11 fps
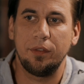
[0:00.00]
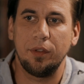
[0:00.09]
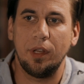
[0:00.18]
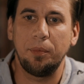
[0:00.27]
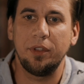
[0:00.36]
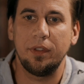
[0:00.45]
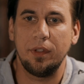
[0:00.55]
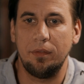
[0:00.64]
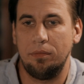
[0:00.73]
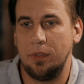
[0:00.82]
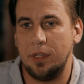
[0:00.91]
also ich glaube,
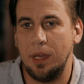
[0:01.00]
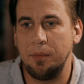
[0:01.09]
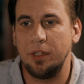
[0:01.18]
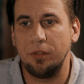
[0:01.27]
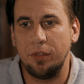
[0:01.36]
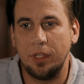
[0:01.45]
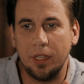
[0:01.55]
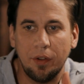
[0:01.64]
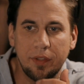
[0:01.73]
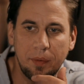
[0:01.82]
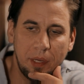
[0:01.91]
ich kenne mich natürlich nicht
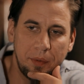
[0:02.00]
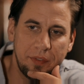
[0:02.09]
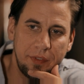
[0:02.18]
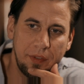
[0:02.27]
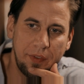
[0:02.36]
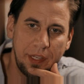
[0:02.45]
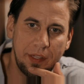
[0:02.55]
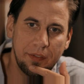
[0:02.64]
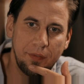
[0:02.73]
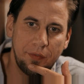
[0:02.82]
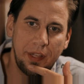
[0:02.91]
aus, aber ich glaube, es sind die
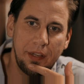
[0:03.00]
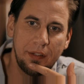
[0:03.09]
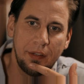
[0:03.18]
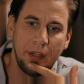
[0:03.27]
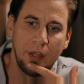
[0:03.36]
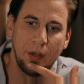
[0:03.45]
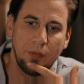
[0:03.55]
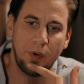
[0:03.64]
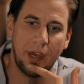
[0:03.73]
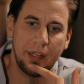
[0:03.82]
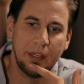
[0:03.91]
wenigsten Fälle,
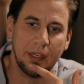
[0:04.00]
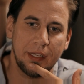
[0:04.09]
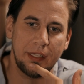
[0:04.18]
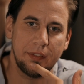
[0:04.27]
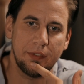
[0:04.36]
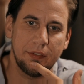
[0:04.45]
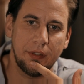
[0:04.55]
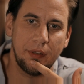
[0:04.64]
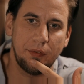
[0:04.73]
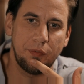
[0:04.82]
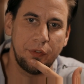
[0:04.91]
wo einer ganz
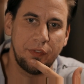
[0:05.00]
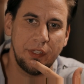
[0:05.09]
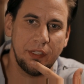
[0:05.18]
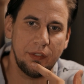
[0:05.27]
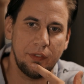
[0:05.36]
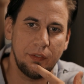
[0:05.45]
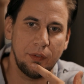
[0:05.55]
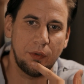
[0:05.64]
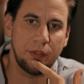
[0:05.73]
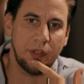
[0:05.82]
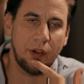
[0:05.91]
äh, für sich ist
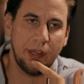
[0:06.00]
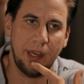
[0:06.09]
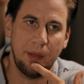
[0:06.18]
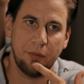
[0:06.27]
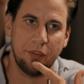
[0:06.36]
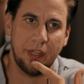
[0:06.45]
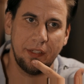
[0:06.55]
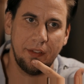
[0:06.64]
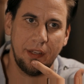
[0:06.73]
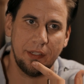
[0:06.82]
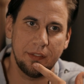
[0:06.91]
und auch keinen Bescheid
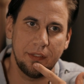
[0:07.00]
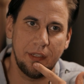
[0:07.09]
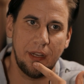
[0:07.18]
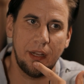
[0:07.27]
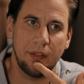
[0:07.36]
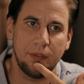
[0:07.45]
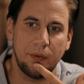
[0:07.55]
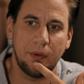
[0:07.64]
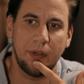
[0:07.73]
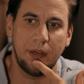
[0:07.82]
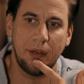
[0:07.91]
sagt.
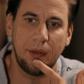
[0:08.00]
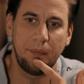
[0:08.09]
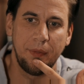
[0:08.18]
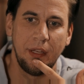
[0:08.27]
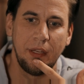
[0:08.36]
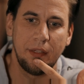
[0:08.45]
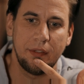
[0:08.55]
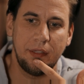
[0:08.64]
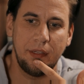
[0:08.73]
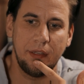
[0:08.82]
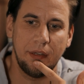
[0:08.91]
Also ähm,
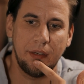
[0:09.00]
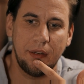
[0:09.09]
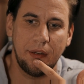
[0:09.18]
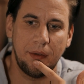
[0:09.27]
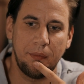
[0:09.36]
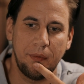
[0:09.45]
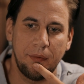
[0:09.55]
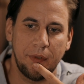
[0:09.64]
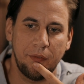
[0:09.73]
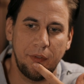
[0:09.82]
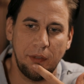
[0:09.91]
die,
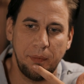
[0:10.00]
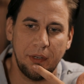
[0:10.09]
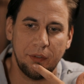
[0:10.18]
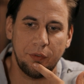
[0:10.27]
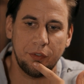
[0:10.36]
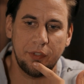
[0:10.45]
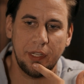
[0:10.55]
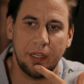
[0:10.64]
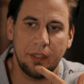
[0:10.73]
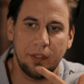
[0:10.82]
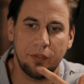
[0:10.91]
ähm, wie ich mir das vorstellen kann,